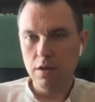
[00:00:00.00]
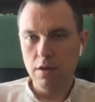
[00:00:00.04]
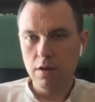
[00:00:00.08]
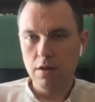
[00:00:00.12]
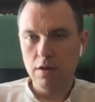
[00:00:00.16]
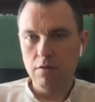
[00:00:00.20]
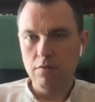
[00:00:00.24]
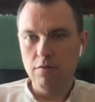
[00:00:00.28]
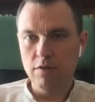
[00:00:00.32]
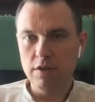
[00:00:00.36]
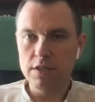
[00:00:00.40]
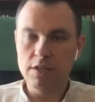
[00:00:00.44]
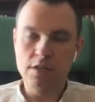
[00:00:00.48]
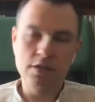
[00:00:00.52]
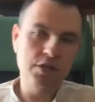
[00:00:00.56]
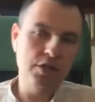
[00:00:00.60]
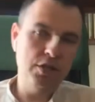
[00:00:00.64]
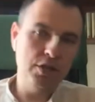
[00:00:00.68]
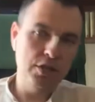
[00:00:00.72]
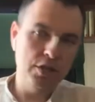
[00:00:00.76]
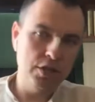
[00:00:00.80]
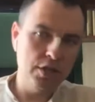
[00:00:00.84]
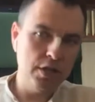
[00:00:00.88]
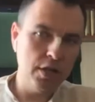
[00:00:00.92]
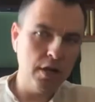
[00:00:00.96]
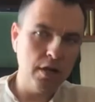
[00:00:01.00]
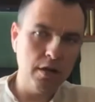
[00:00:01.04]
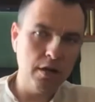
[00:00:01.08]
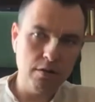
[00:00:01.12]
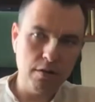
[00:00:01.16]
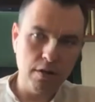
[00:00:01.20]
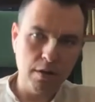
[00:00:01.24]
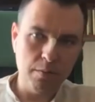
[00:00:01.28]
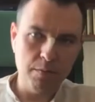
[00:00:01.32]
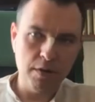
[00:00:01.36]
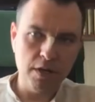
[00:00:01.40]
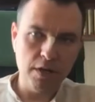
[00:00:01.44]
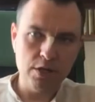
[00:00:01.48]
Вас
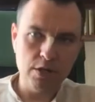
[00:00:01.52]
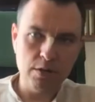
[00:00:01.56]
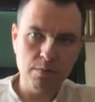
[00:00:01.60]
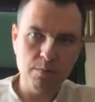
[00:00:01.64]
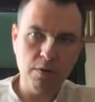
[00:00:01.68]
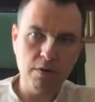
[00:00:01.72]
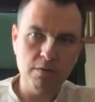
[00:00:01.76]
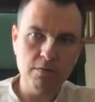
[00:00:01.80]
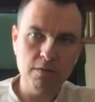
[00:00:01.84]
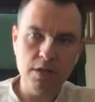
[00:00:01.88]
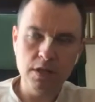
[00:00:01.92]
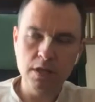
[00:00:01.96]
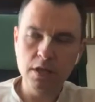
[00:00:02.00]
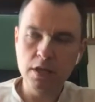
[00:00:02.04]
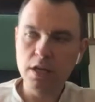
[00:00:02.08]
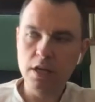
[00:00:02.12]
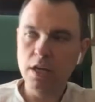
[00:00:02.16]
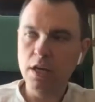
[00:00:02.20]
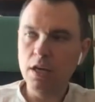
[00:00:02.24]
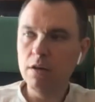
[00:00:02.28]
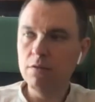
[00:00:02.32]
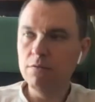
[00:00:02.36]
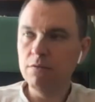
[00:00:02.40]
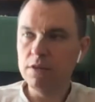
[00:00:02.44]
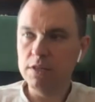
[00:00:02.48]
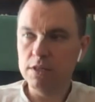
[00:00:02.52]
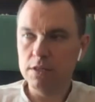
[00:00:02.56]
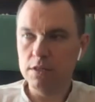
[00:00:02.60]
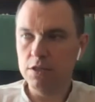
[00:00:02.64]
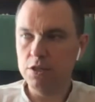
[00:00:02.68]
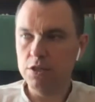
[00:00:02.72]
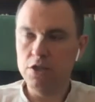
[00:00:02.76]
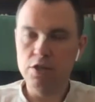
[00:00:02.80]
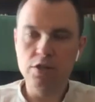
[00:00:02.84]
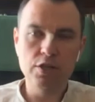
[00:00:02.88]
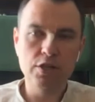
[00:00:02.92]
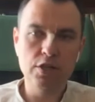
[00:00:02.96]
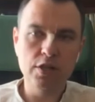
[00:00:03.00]
защищают, опять же, проводники, вас
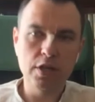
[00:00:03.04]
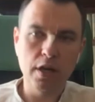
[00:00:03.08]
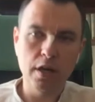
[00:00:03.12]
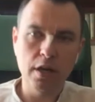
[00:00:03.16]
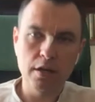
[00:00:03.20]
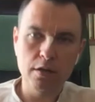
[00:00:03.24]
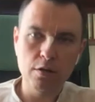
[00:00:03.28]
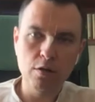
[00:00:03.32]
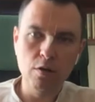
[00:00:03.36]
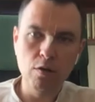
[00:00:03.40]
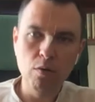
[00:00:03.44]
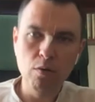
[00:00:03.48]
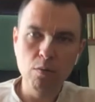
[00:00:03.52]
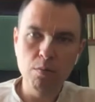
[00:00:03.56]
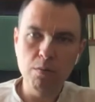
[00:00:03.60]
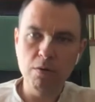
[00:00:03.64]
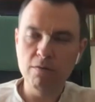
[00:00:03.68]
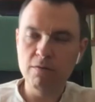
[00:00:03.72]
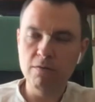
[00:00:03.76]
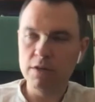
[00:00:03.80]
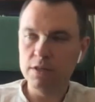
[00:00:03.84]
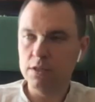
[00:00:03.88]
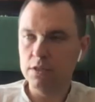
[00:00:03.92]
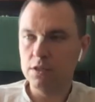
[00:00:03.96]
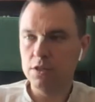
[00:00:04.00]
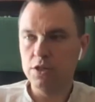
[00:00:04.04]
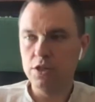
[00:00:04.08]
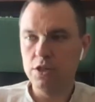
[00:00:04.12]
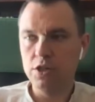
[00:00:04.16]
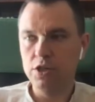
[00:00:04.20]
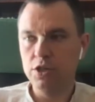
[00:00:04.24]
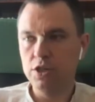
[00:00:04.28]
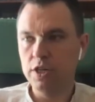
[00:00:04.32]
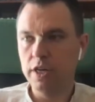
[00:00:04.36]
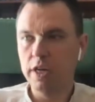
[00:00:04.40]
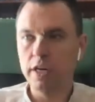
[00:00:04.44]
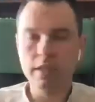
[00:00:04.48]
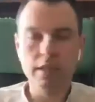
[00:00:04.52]
защищает группа, вас
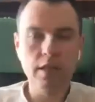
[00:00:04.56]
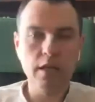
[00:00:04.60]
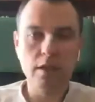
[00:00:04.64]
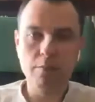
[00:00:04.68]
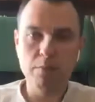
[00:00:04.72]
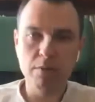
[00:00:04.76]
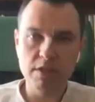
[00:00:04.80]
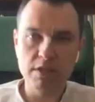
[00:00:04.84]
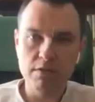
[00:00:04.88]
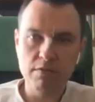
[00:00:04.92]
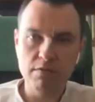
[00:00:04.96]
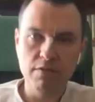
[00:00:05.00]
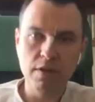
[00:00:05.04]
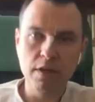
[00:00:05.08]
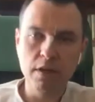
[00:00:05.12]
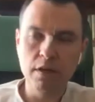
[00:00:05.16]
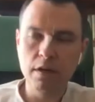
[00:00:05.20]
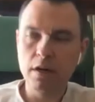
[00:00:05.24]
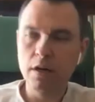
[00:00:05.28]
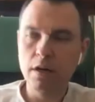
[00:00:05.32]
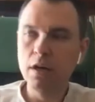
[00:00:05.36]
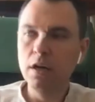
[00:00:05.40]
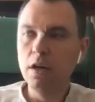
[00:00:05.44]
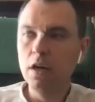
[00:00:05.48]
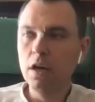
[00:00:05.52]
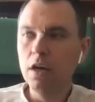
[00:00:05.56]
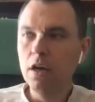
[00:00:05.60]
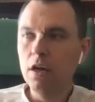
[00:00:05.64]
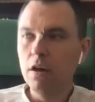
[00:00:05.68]
защищает атмосфера.